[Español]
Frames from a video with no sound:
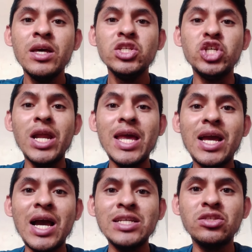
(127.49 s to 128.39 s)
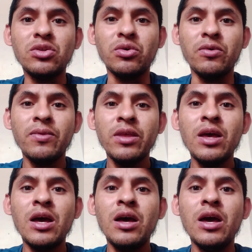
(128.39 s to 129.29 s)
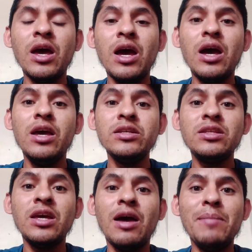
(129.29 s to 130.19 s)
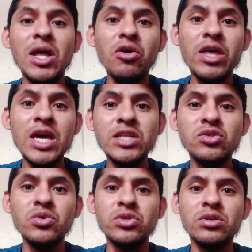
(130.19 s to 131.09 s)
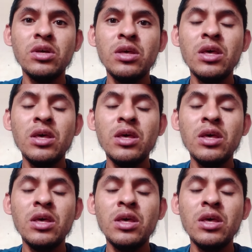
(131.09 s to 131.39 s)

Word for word: Chele Castro, eh, este Amado de Jesús,